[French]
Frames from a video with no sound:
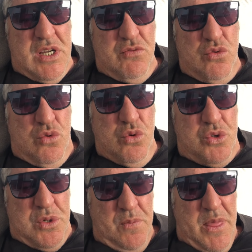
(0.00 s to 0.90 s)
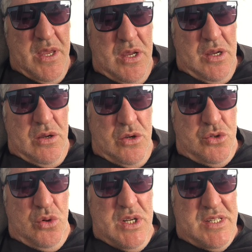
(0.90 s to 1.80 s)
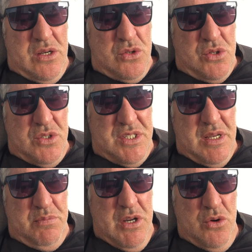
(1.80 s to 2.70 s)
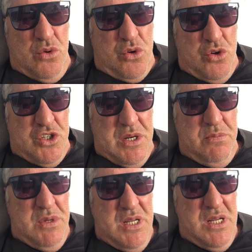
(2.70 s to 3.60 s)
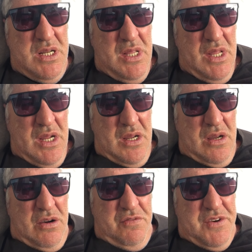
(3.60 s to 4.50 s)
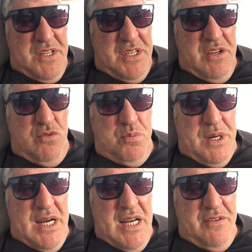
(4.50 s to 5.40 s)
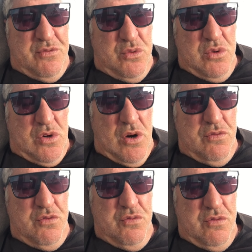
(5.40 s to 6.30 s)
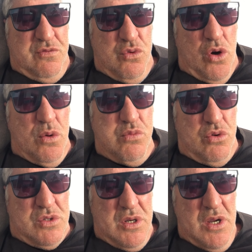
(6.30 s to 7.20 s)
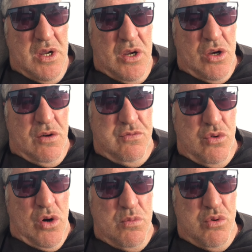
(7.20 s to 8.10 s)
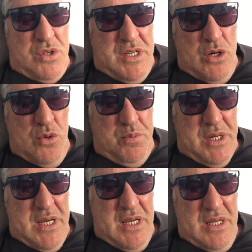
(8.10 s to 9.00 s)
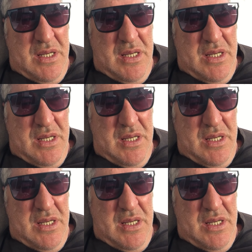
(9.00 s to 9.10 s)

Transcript: vous coûte, euh, sur les 167 millions que j'ai mis, en fait, ils vous prélèvent, quand vous, vous, remboursez, quand vous remboursez le prêt